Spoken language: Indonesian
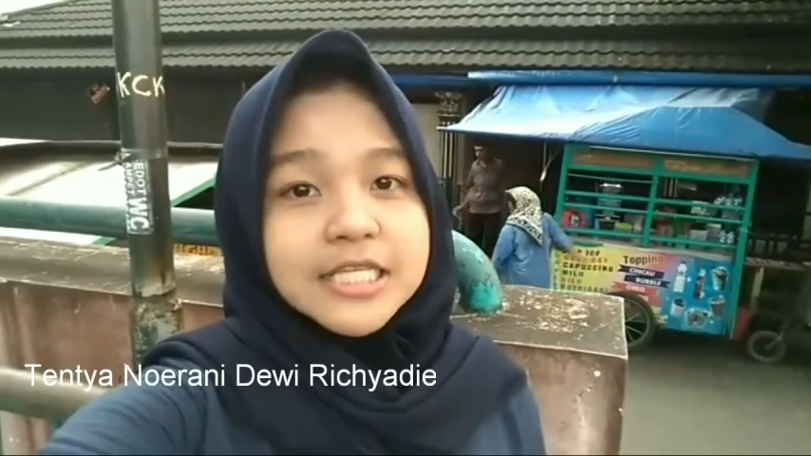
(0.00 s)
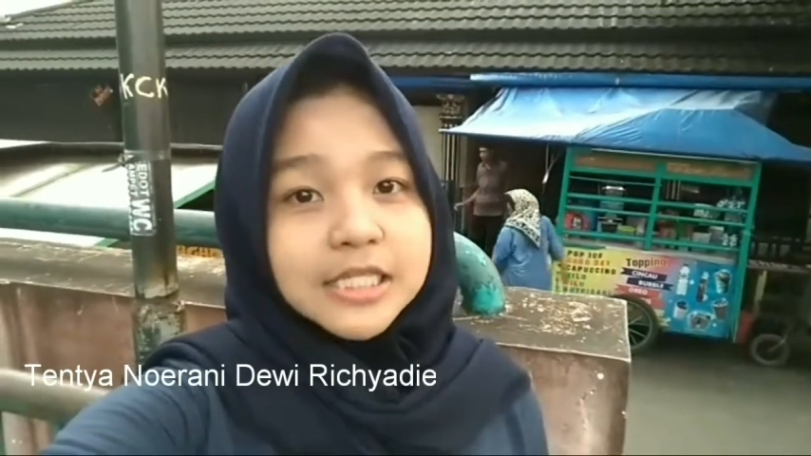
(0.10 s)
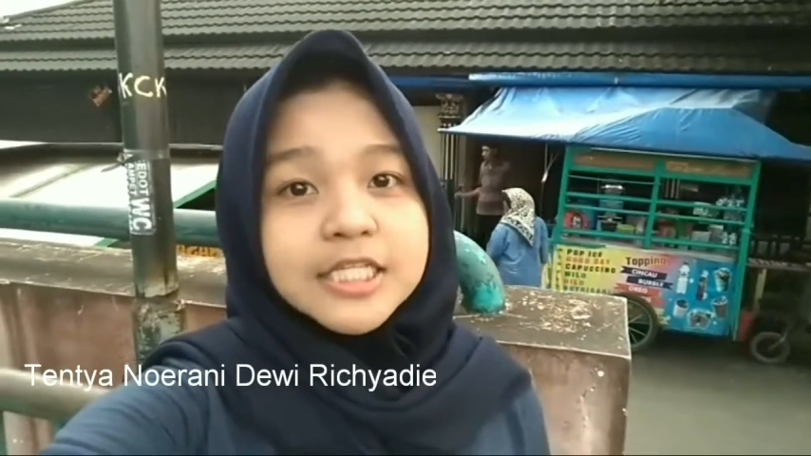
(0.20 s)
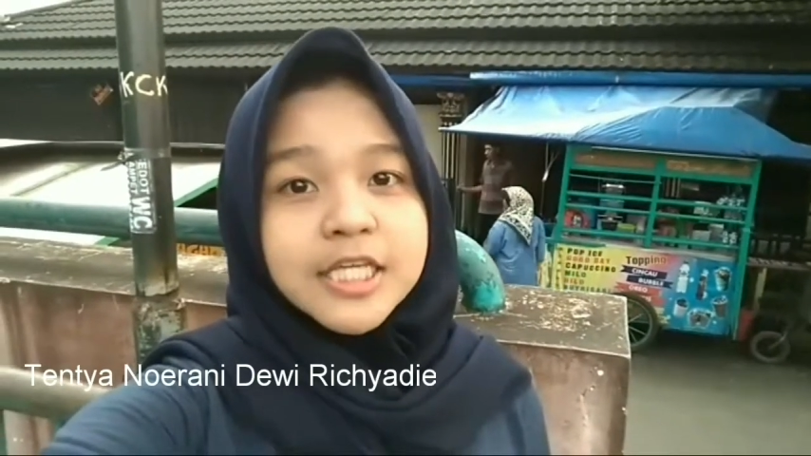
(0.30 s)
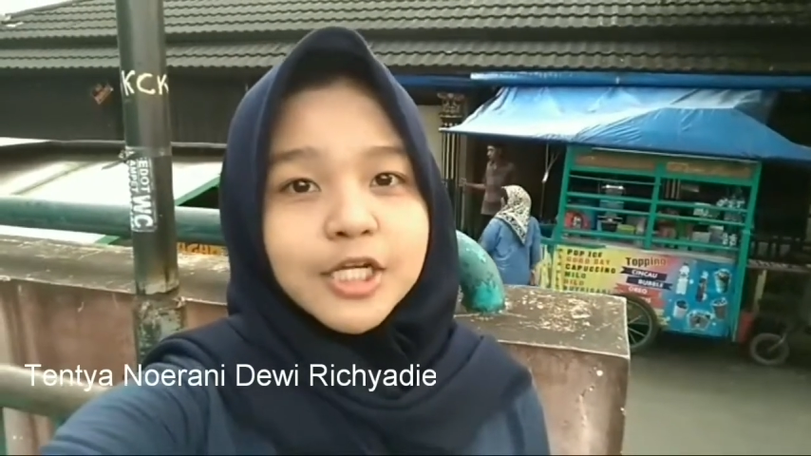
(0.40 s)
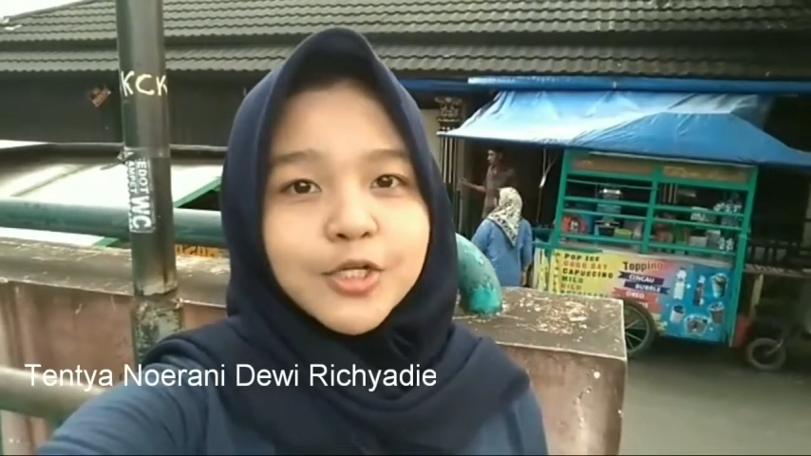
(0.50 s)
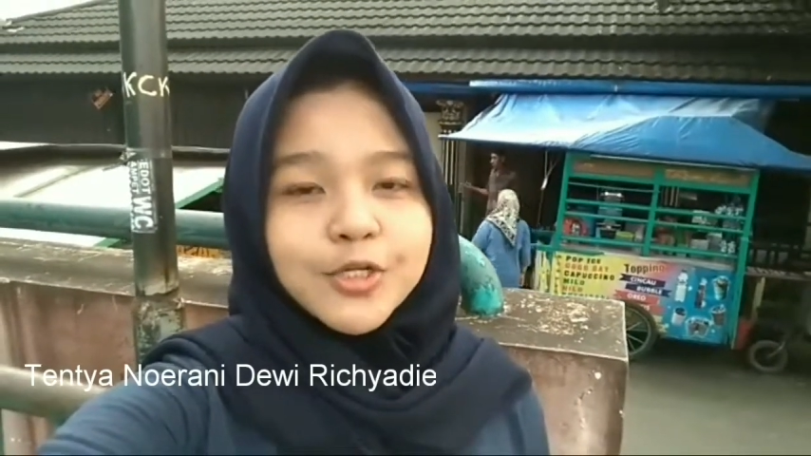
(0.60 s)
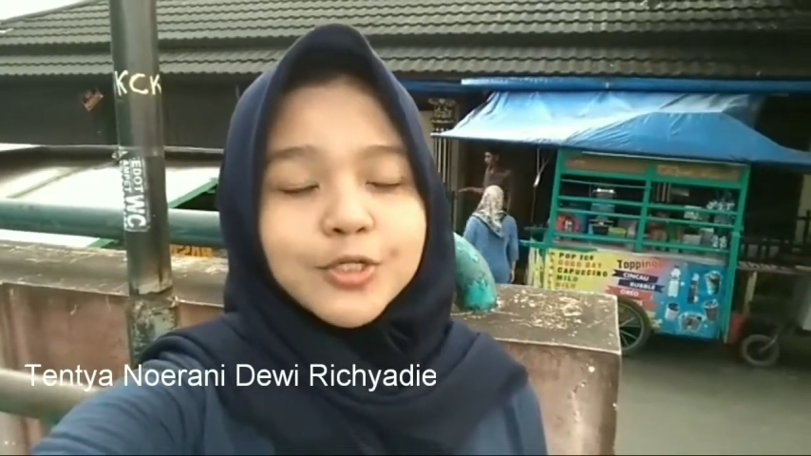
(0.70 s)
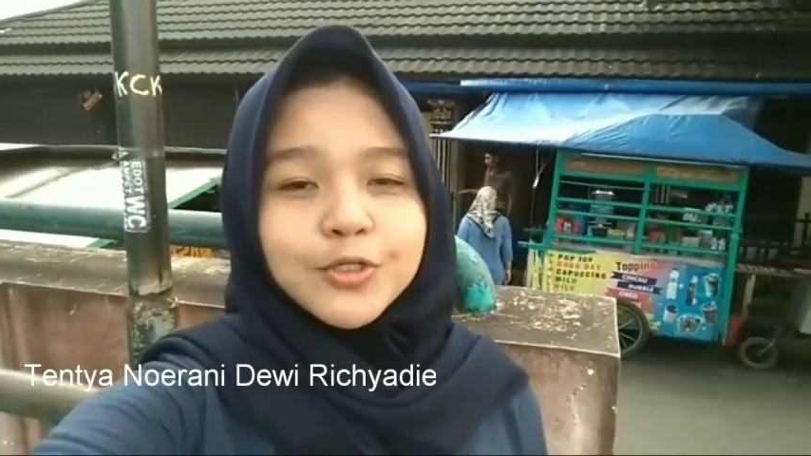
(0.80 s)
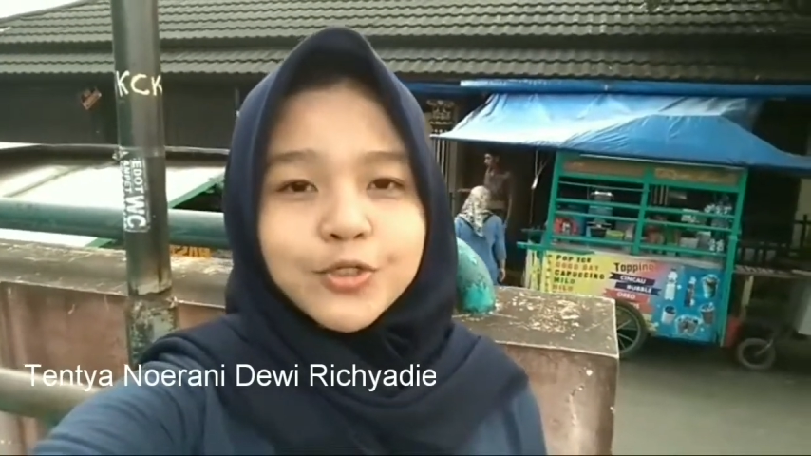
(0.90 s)
Citizen
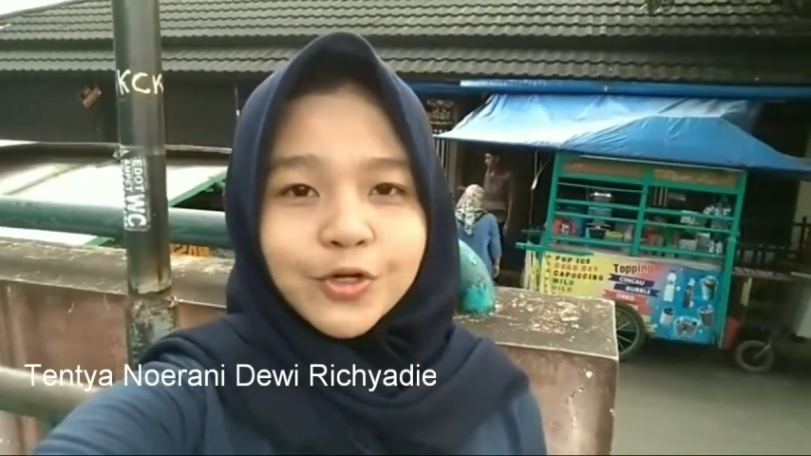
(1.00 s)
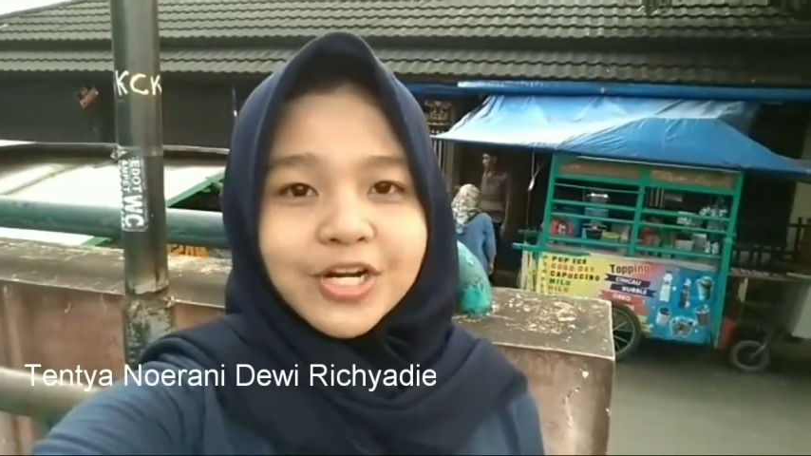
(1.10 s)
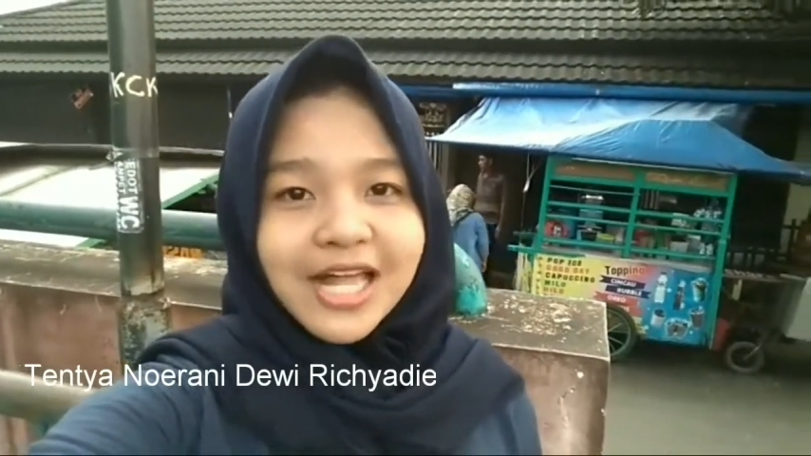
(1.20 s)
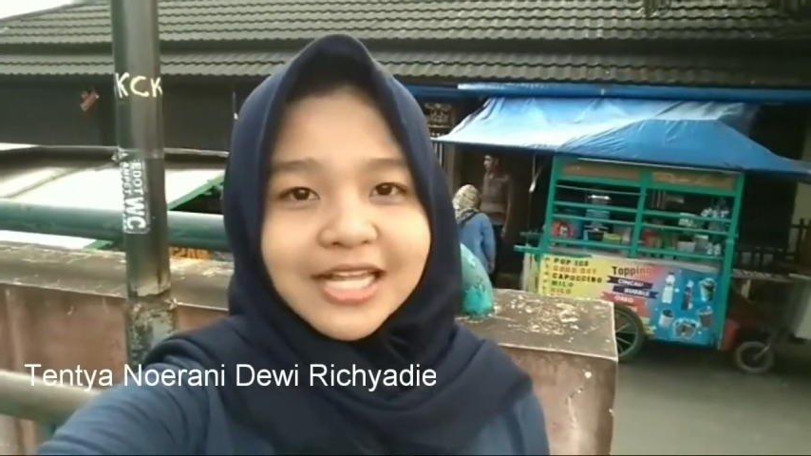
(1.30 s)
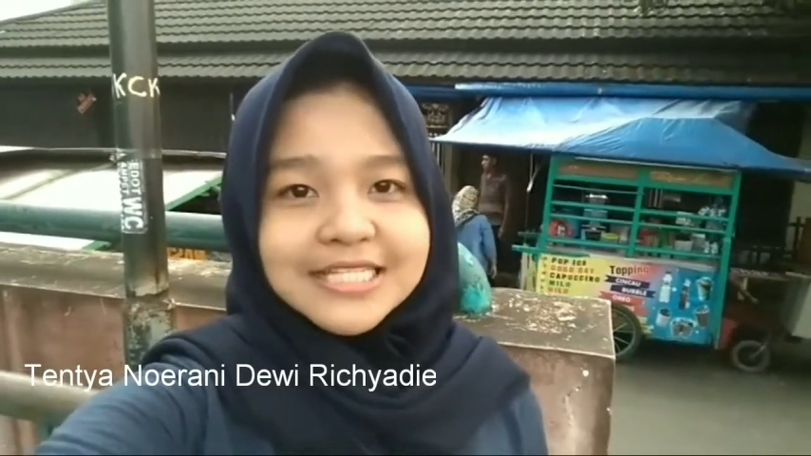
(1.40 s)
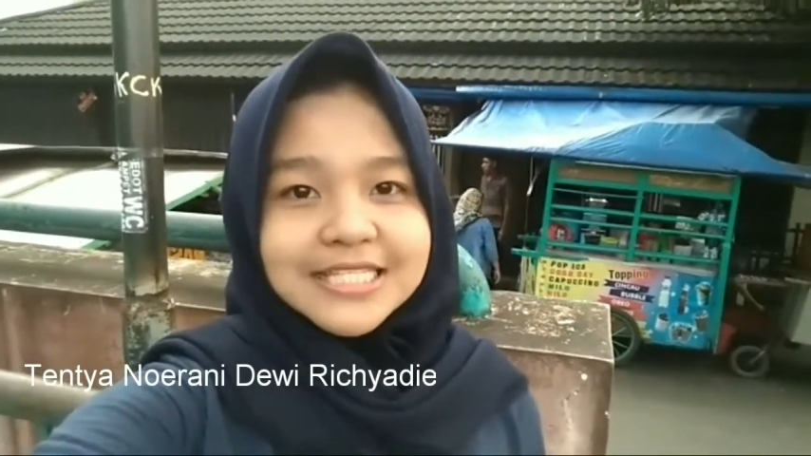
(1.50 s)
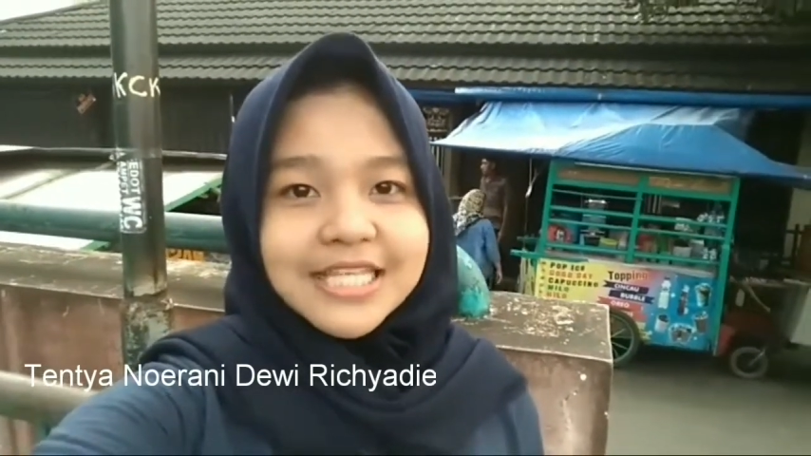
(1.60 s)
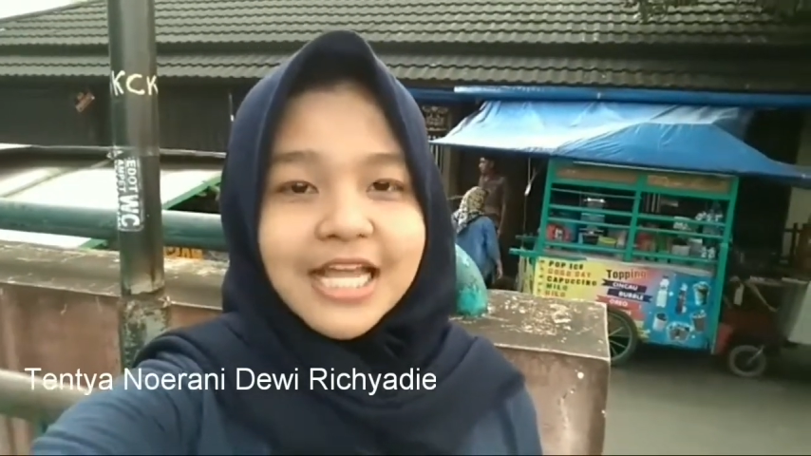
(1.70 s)
Jurnalis